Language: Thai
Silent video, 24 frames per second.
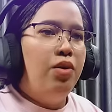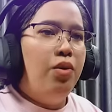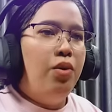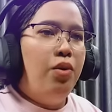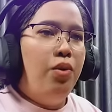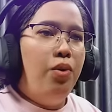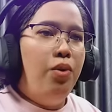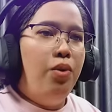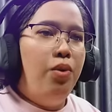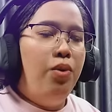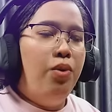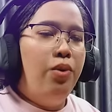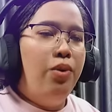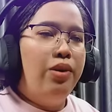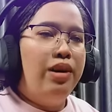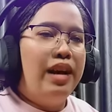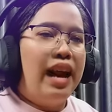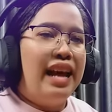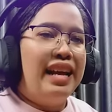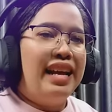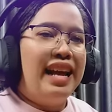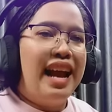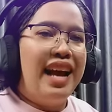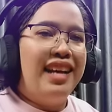โอ้
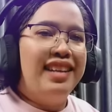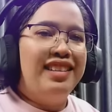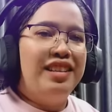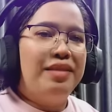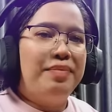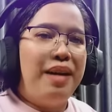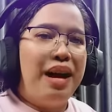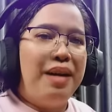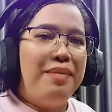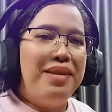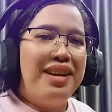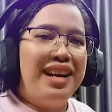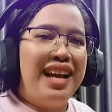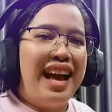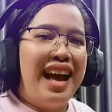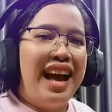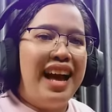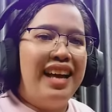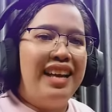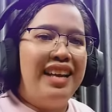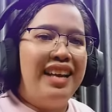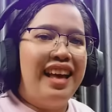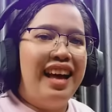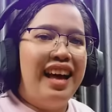รายงานสภาพอากา
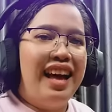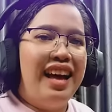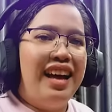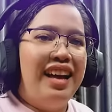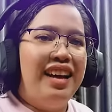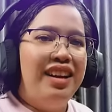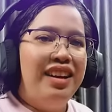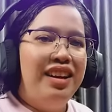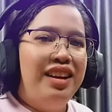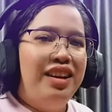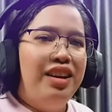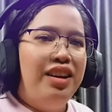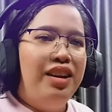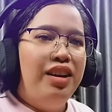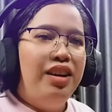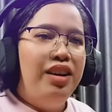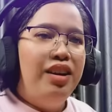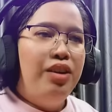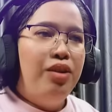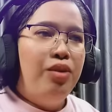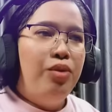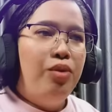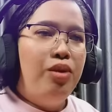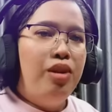ศค่ะ
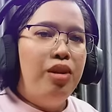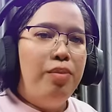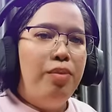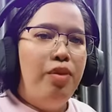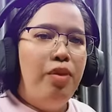อุณห